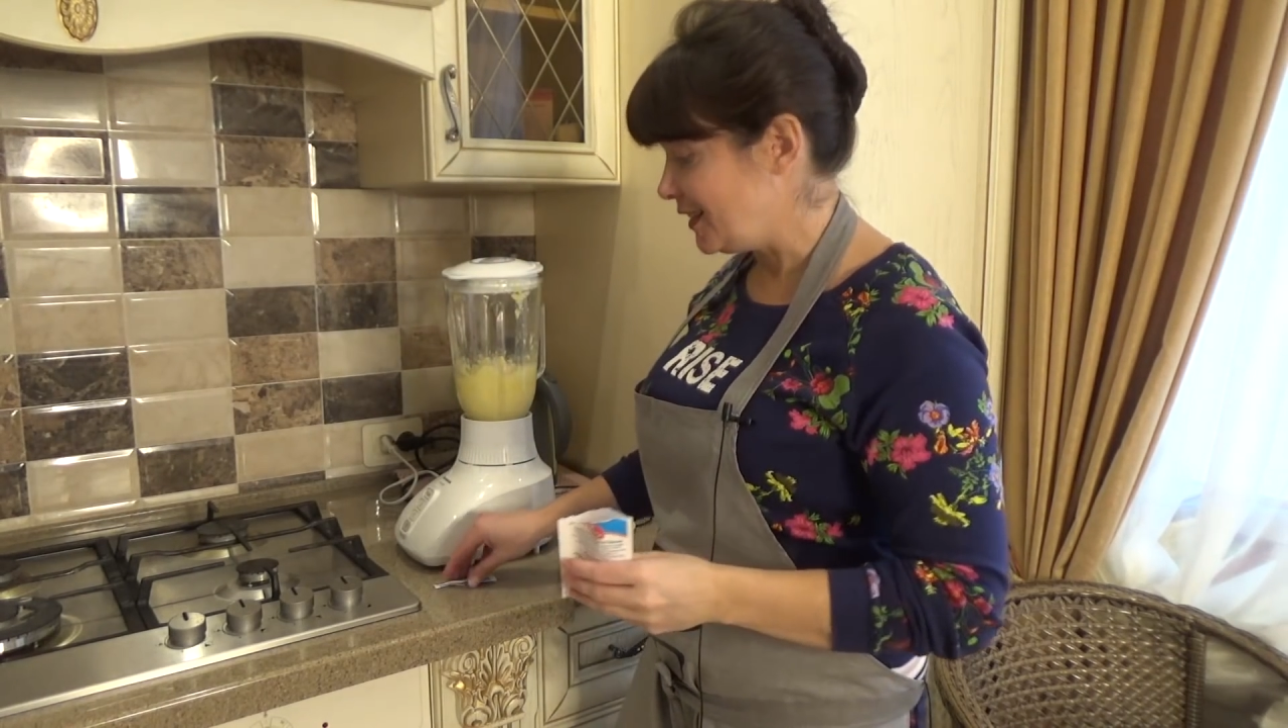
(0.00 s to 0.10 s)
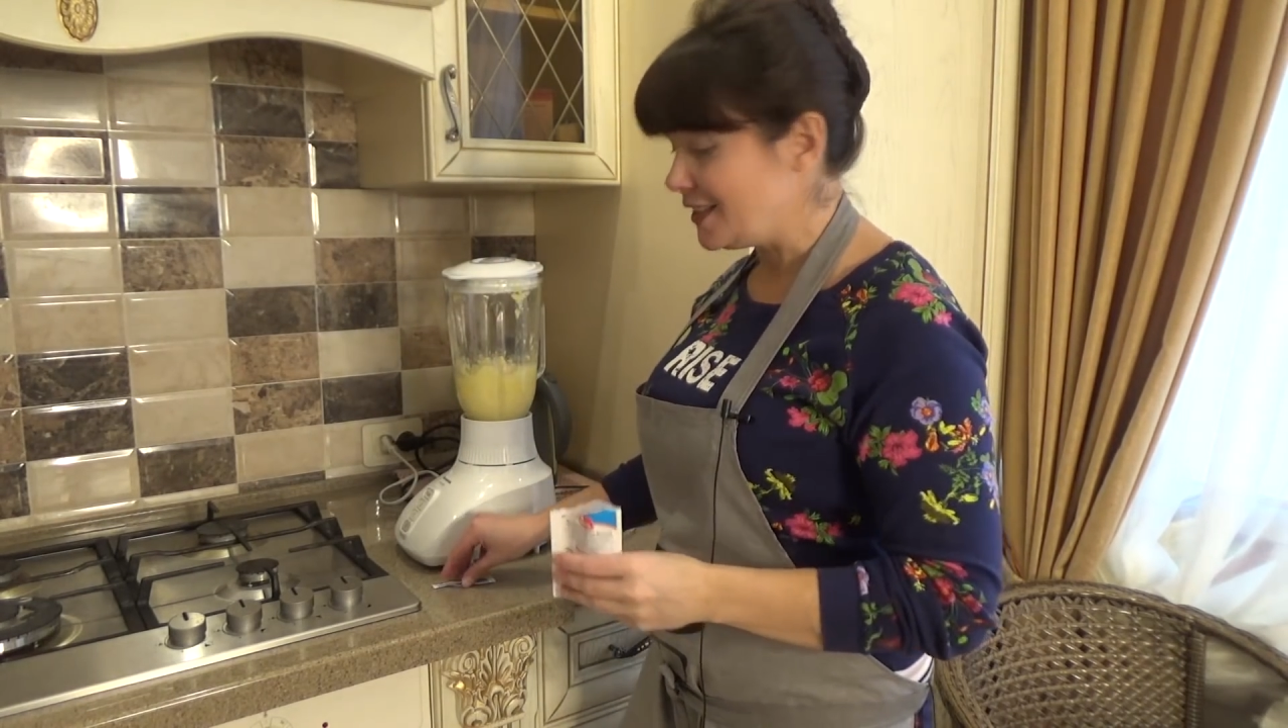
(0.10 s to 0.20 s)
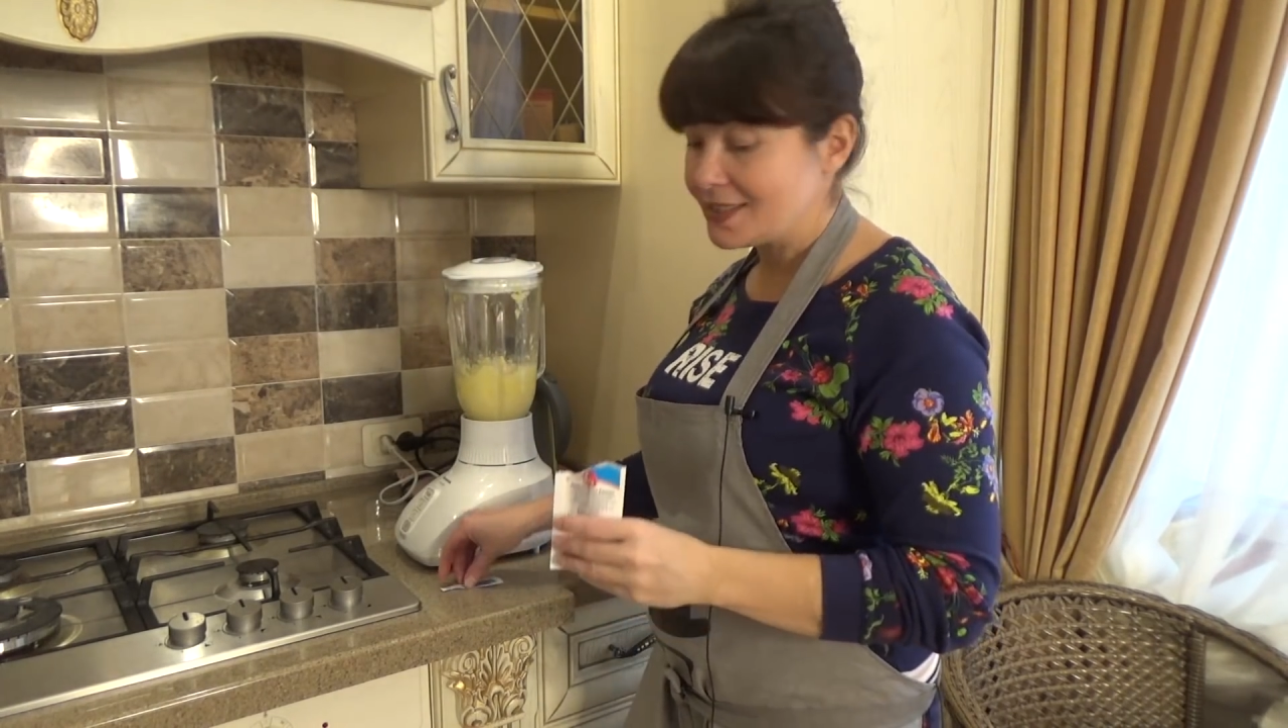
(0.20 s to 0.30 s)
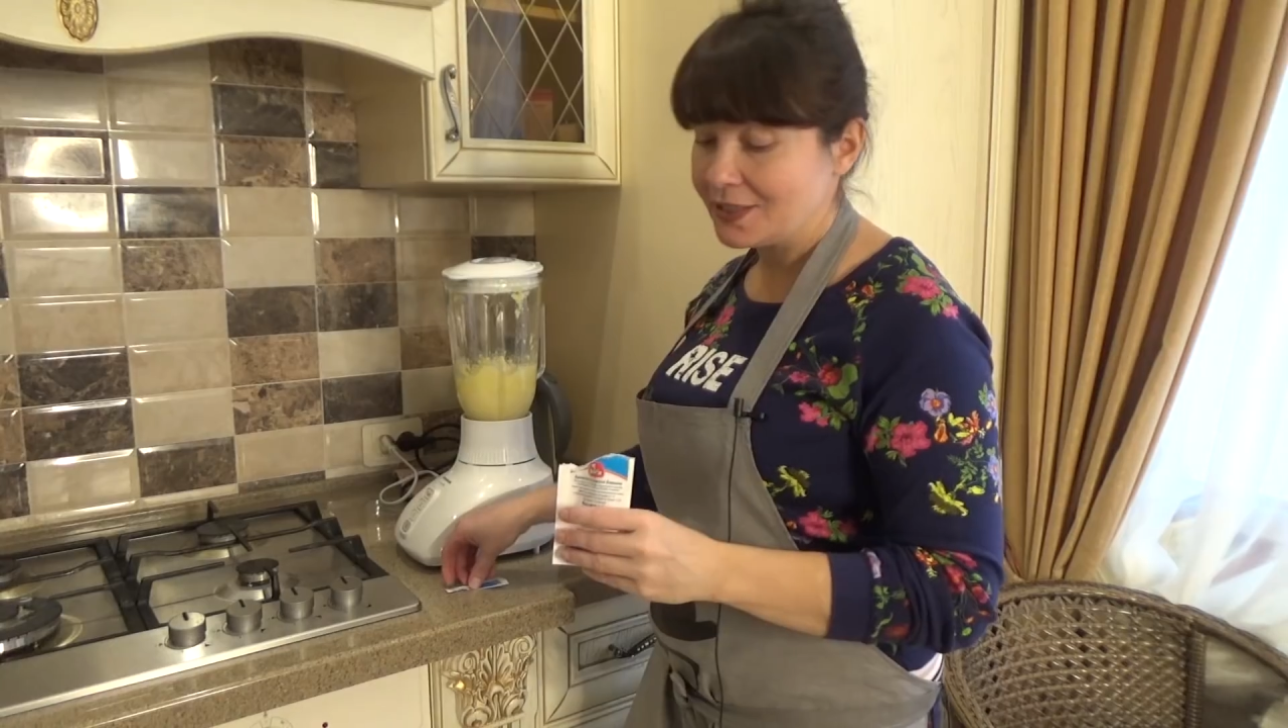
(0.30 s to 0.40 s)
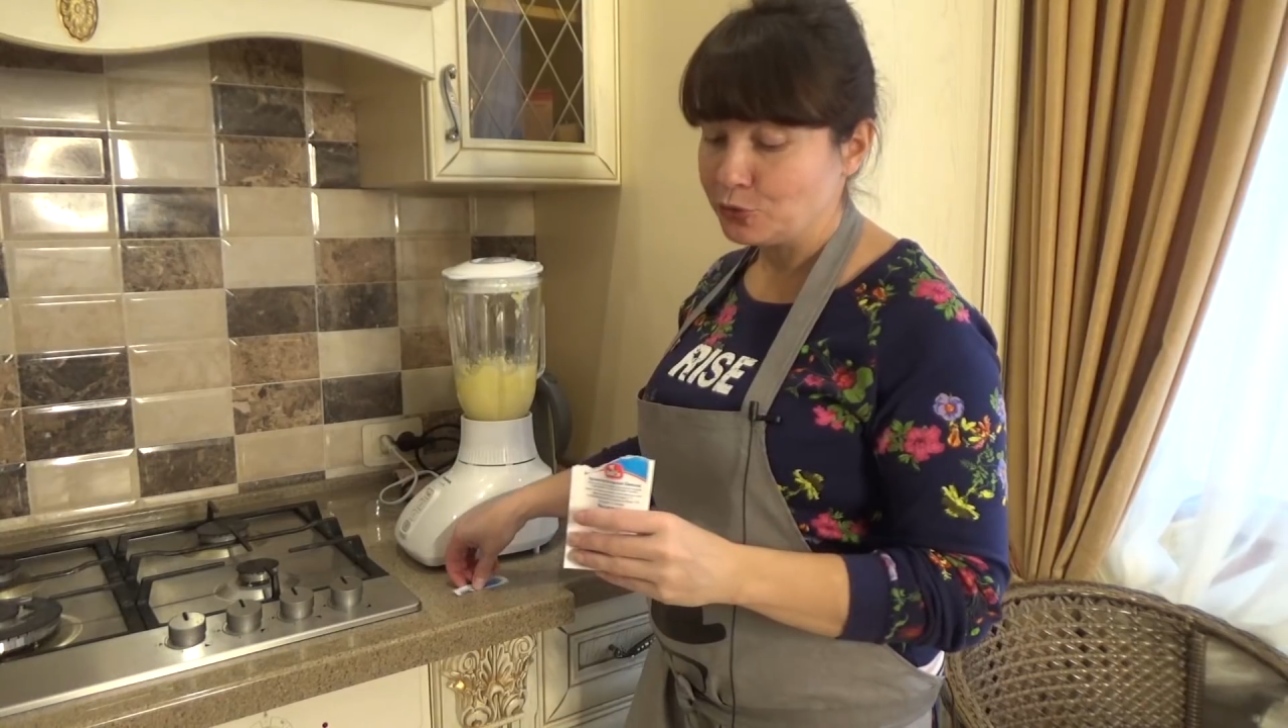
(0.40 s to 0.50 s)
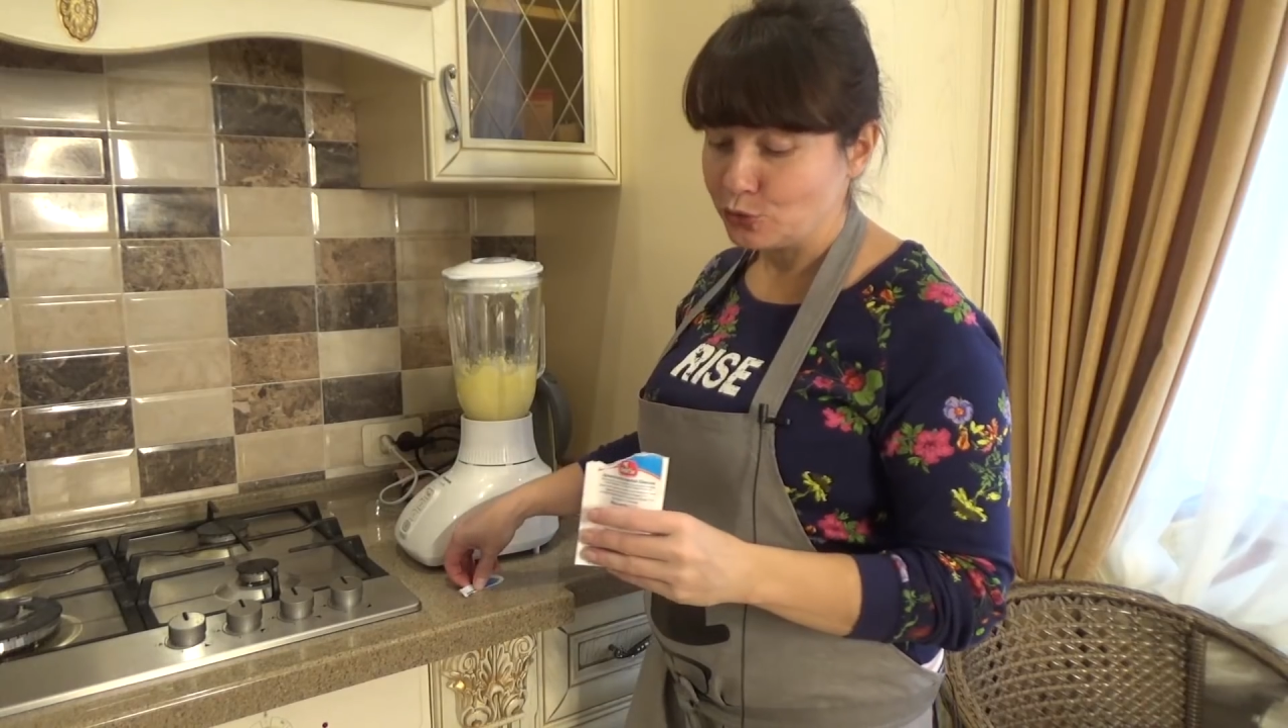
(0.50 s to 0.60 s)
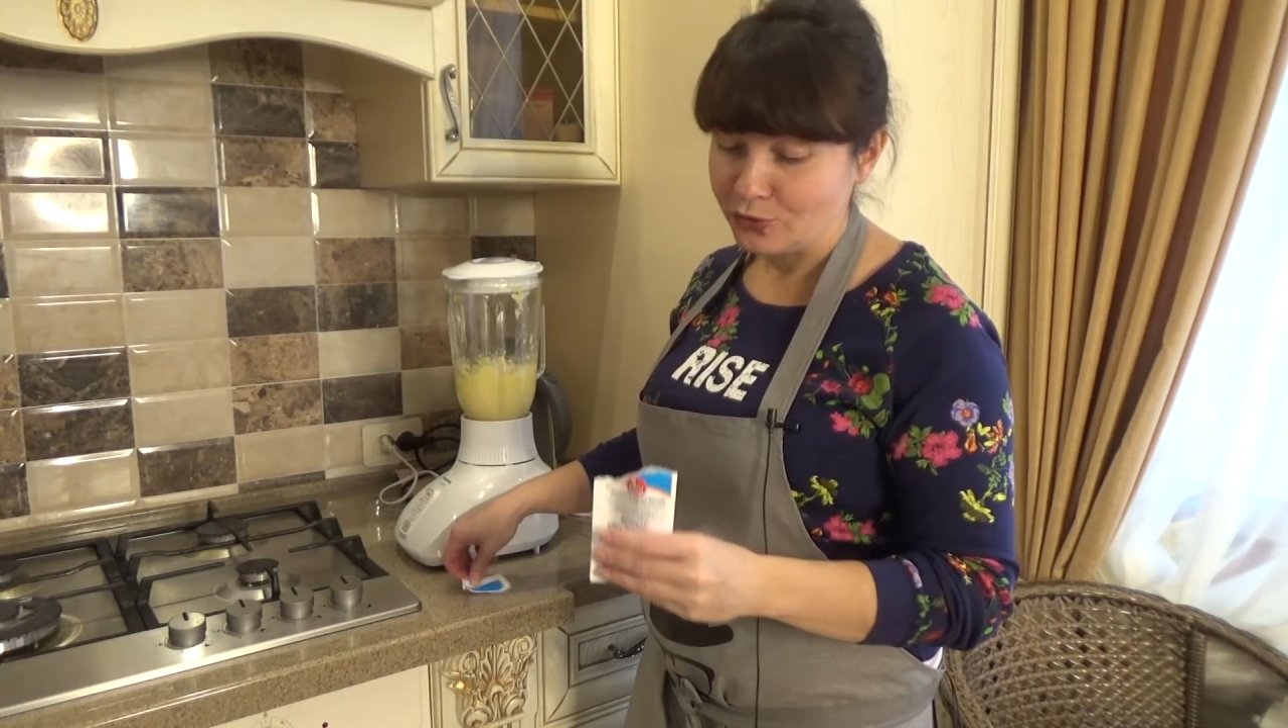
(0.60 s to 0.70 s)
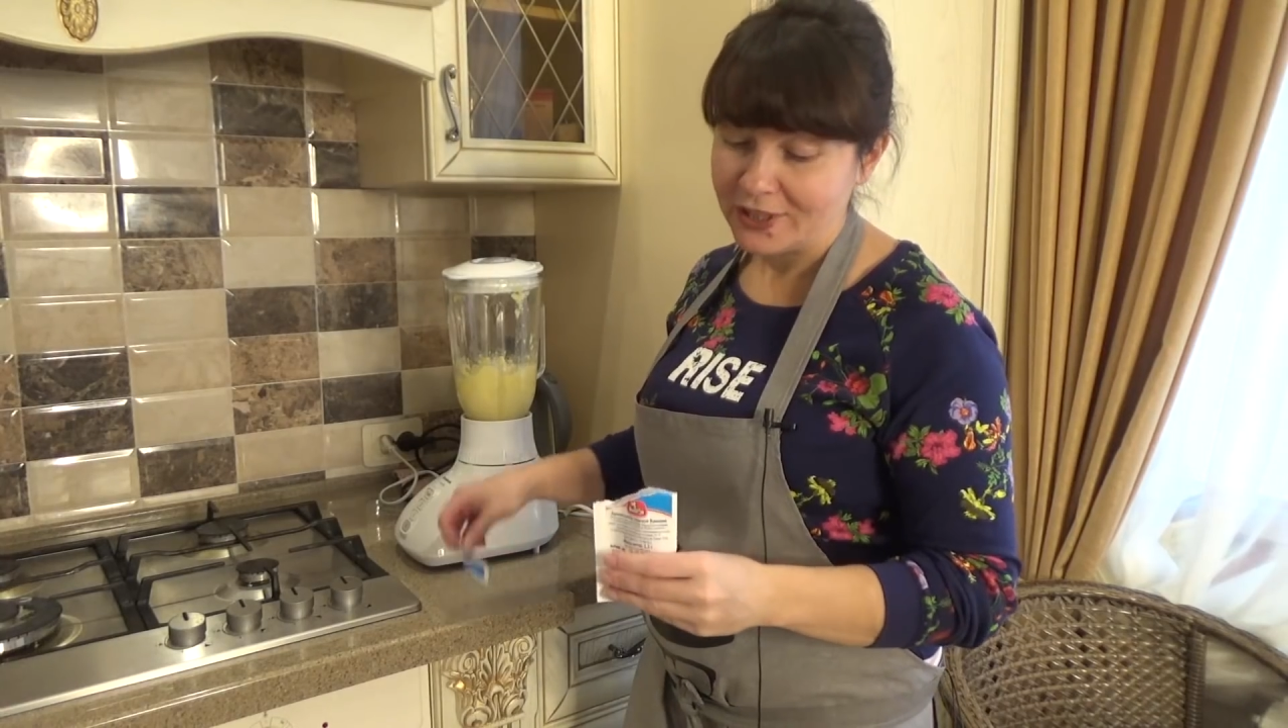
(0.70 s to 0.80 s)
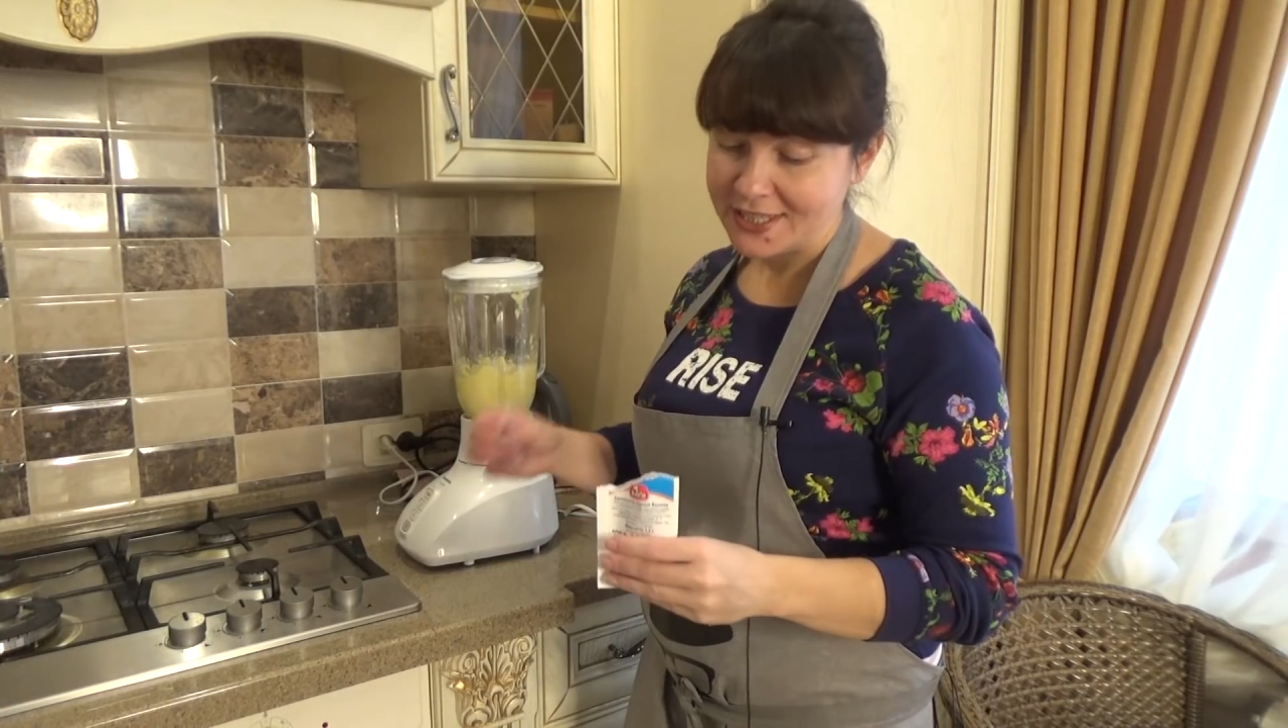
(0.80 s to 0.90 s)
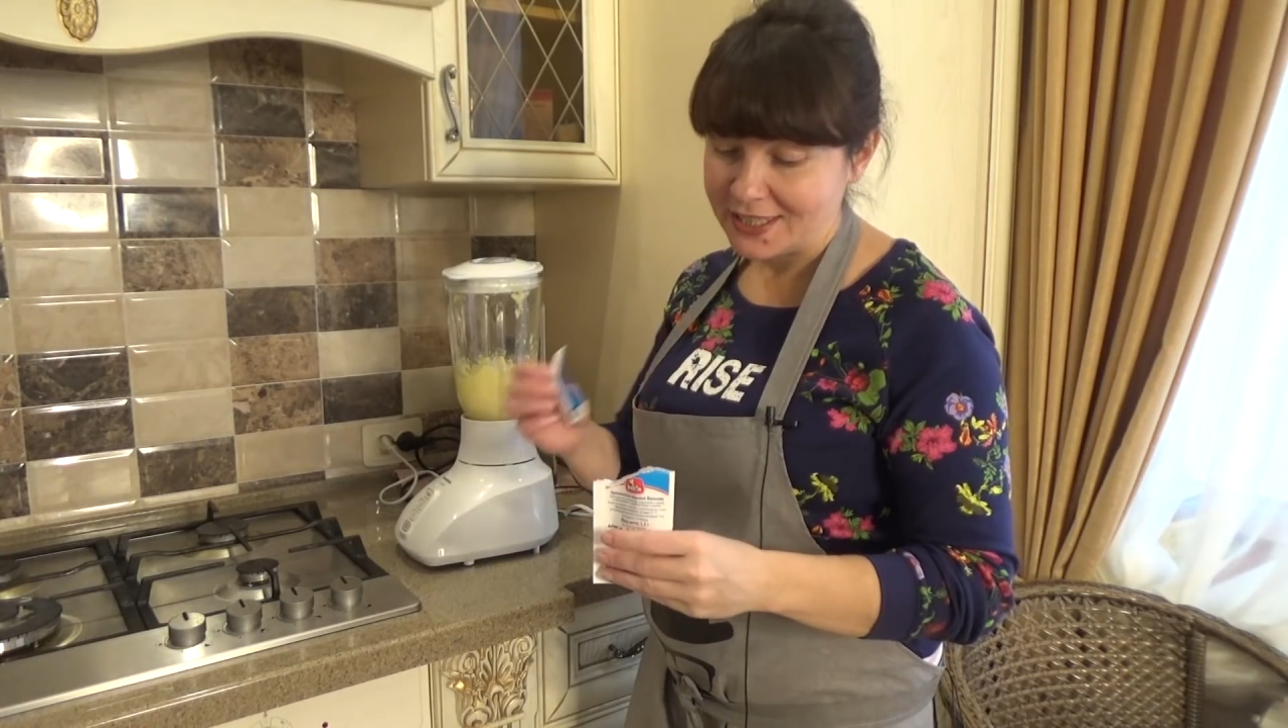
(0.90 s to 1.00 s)
если он
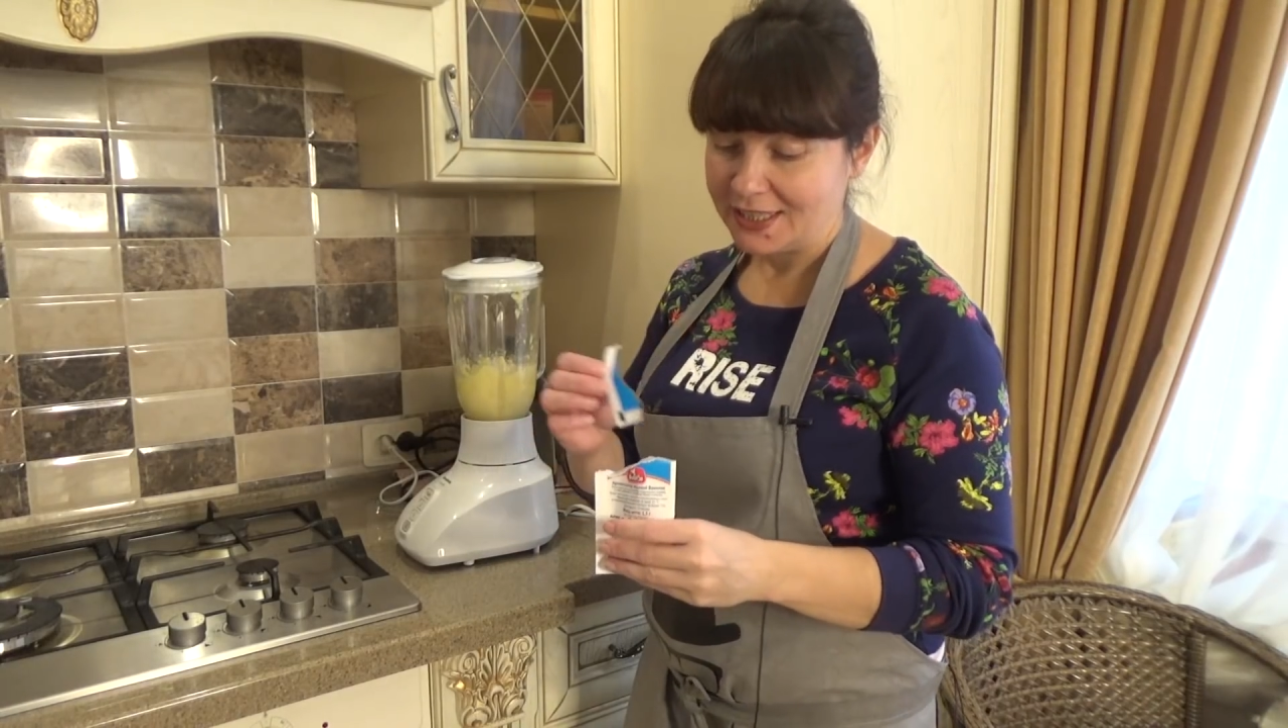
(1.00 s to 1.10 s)
у вас